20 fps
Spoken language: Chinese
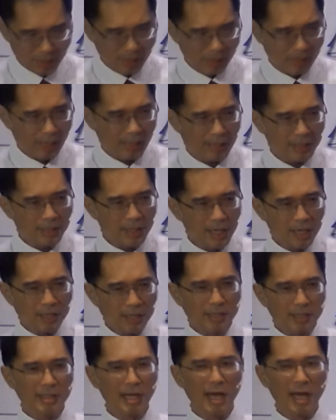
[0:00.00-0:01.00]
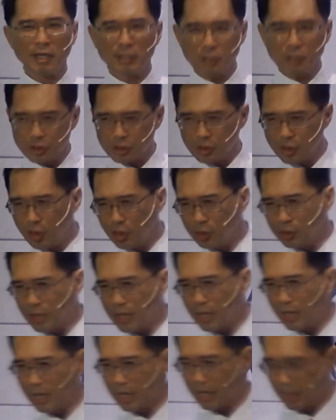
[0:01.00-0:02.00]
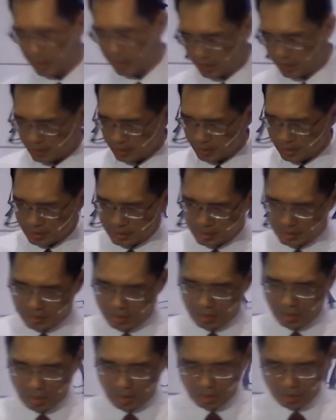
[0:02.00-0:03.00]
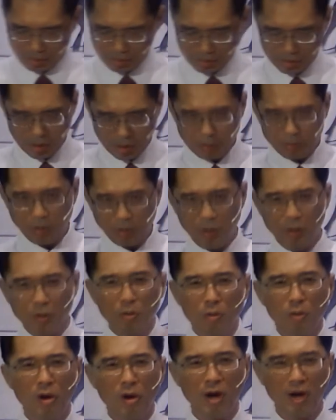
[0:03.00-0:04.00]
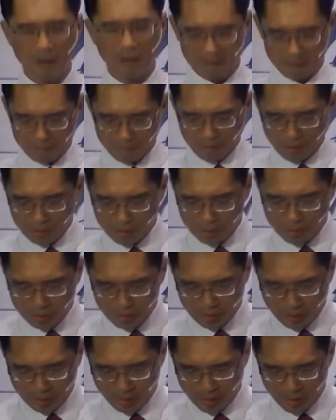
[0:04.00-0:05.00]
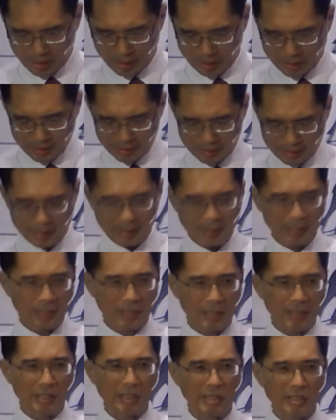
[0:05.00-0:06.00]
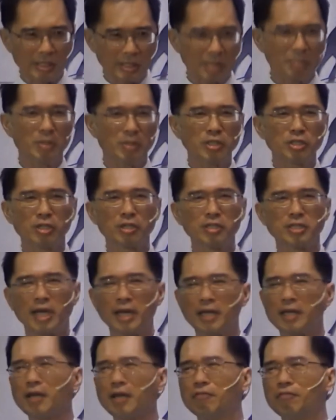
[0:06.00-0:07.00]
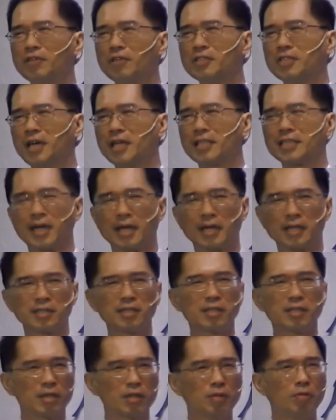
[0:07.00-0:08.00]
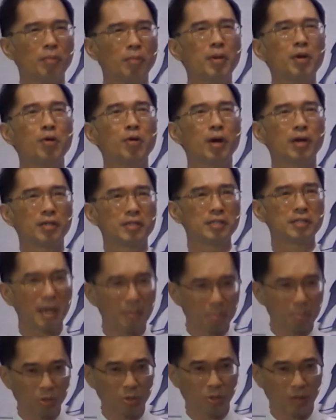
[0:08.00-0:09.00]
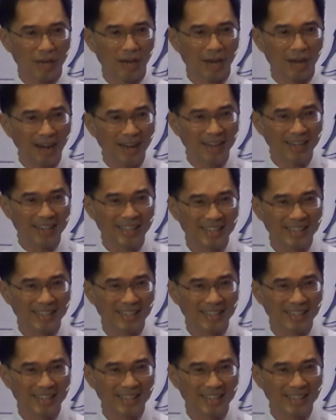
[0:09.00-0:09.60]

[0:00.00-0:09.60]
那在当时候的呃这个文化风俗里面呢，什么时候才可以分家产啊？这跟我们华人差不多了哈，